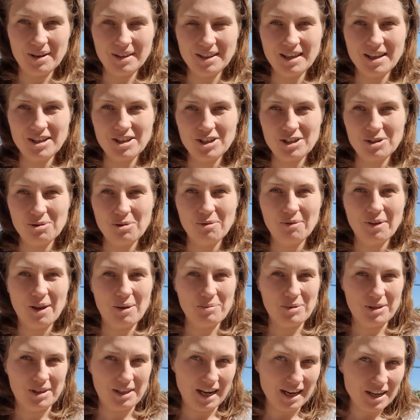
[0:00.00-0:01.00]
наше новое
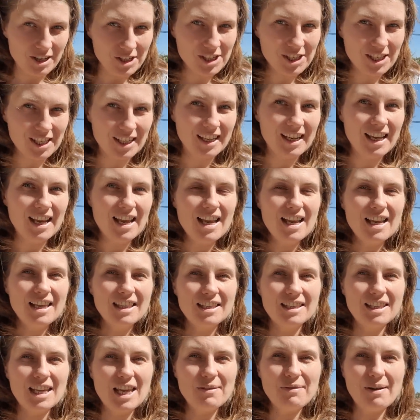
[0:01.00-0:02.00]
обиталище.
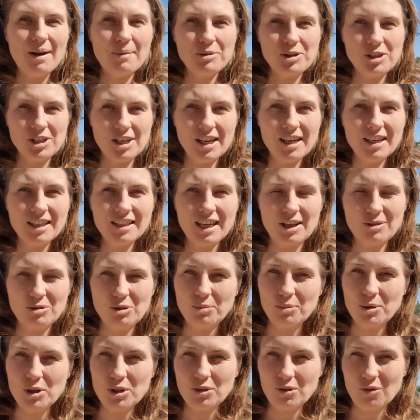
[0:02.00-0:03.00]
Да и вообще, я
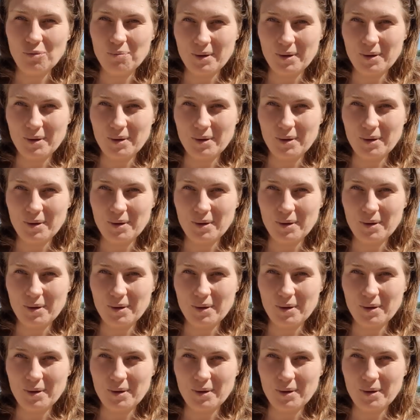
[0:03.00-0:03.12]
думаю, что в